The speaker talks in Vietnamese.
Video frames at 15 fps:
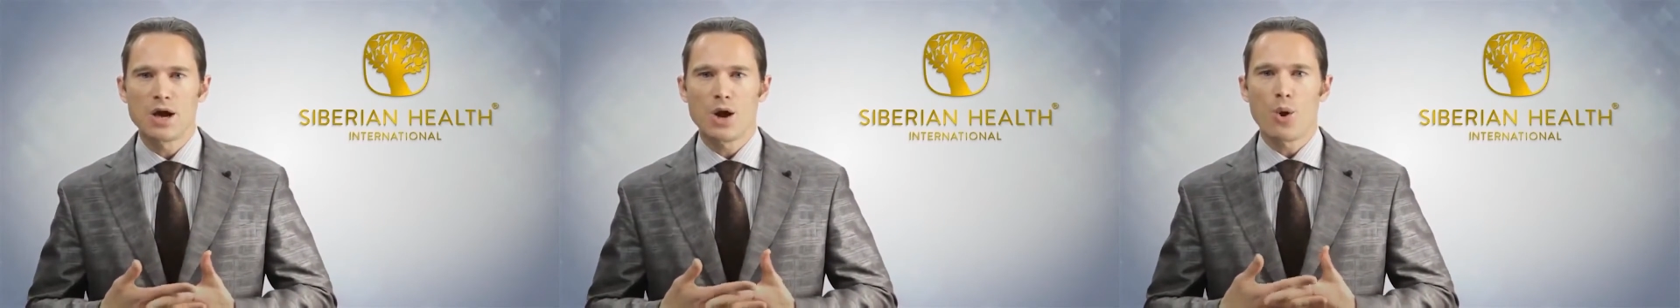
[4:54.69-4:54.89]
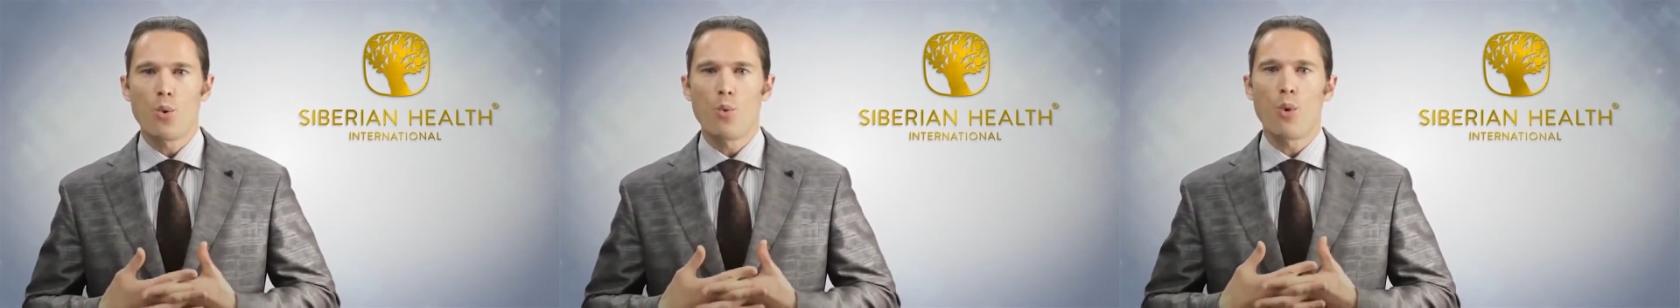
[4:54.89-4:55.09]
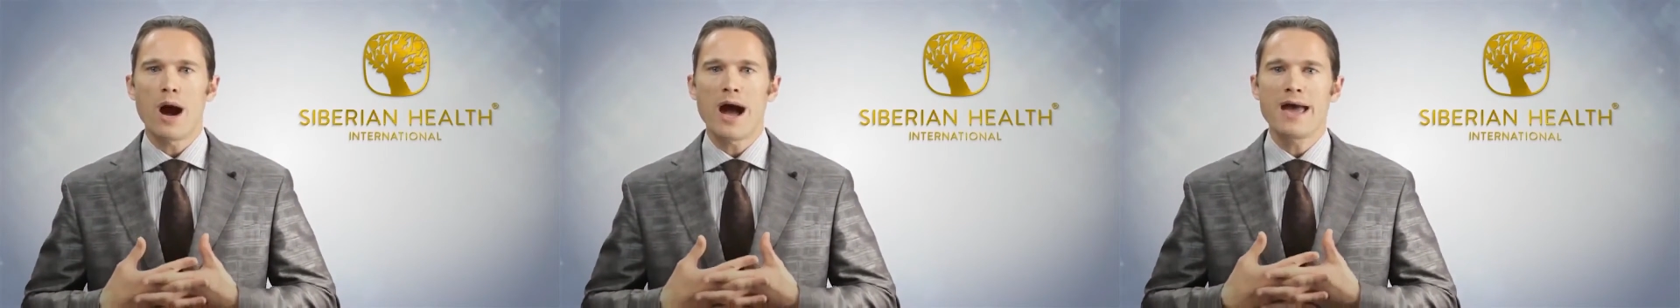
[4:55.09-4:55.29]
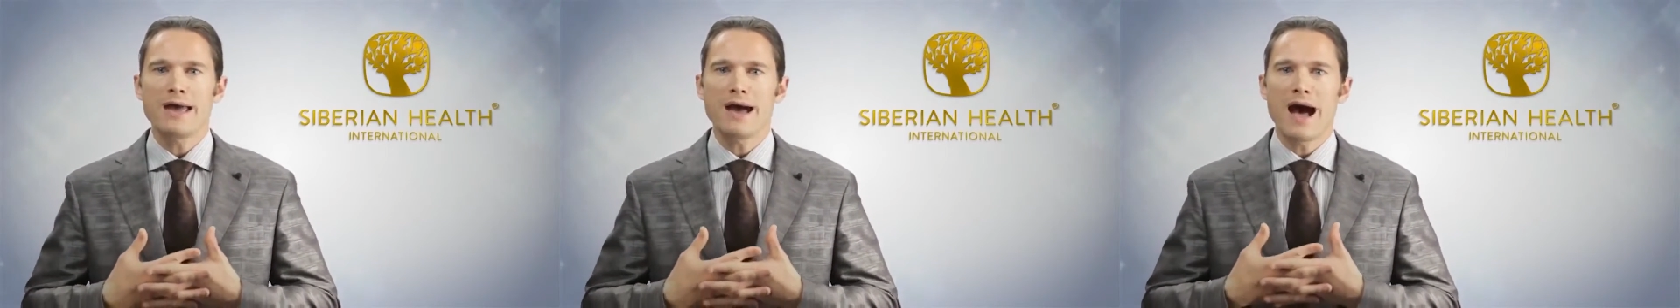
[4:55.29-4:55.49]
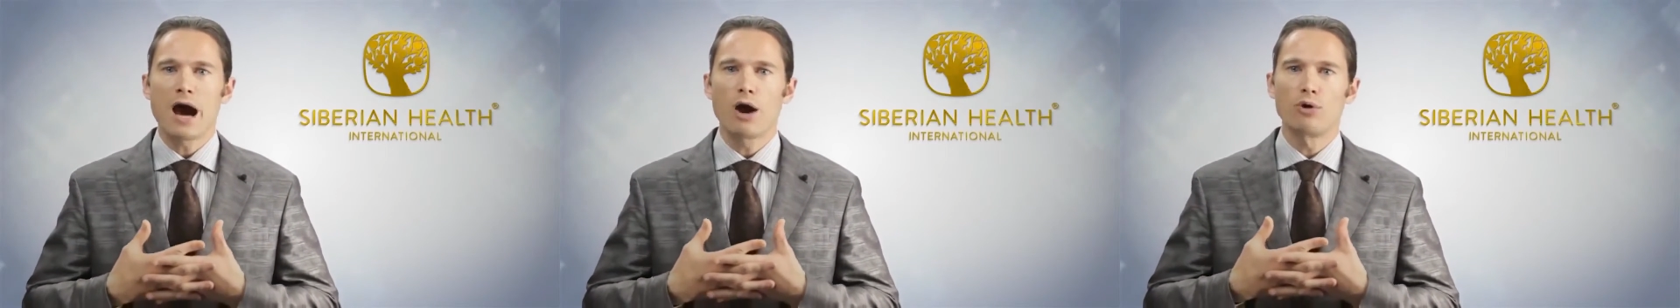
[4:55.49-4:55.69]
làn da
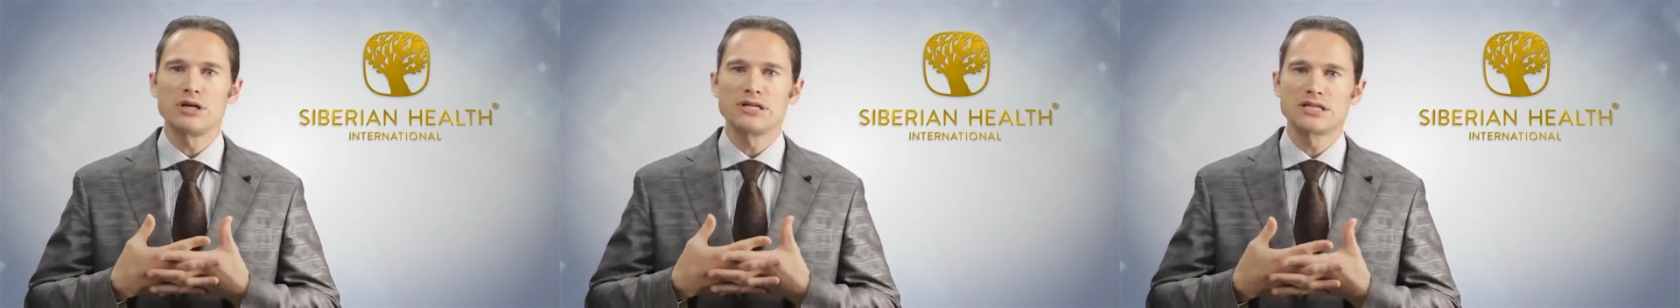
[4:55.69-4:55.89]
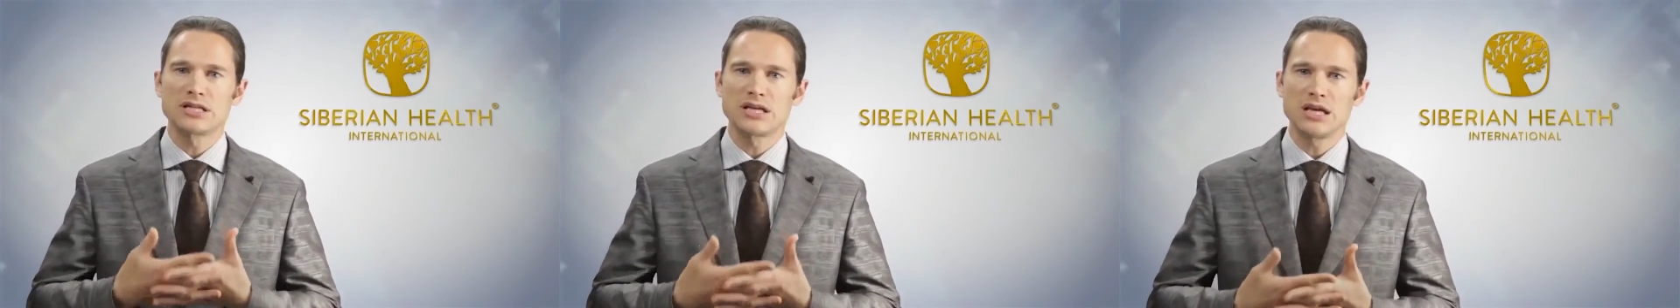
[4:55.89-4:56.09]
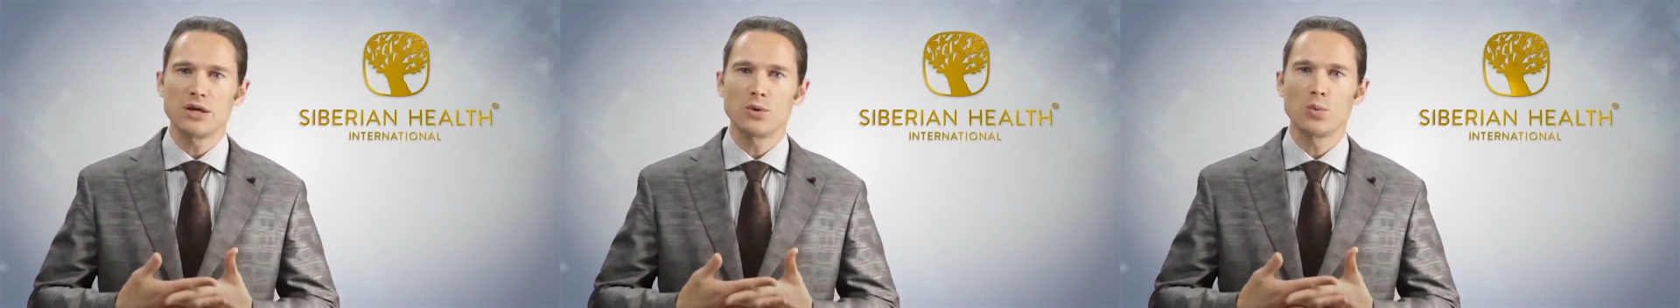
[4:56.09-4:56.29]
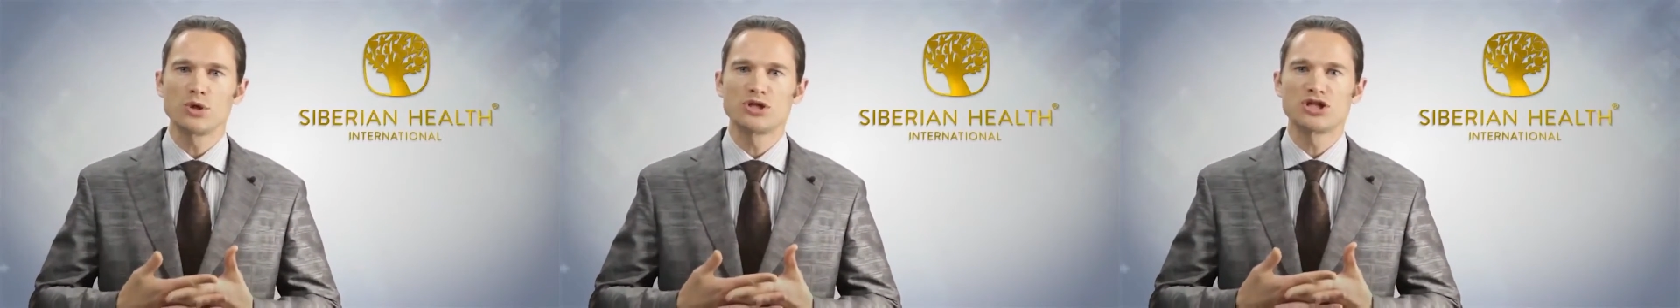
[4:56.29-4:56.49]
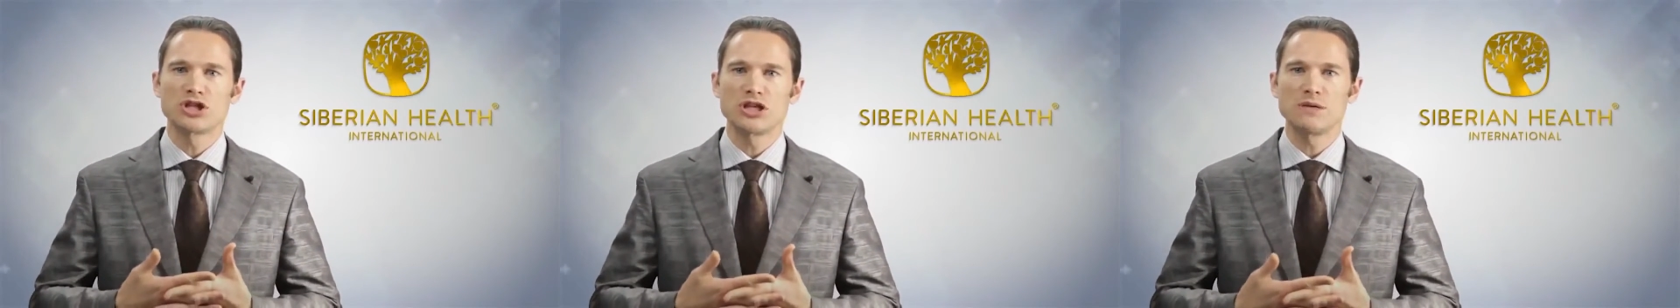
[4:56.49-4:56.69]
có vẻ như ít quan
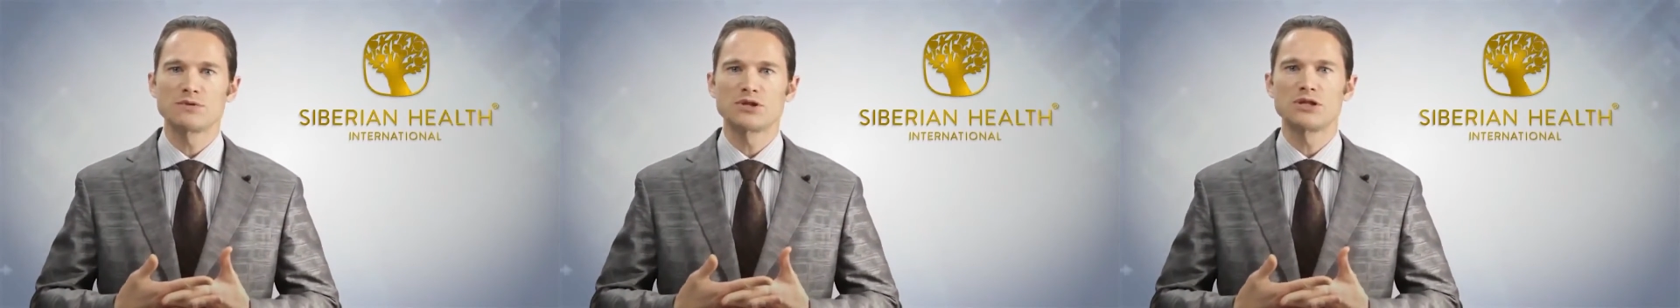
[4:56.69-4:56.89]
trọng hơn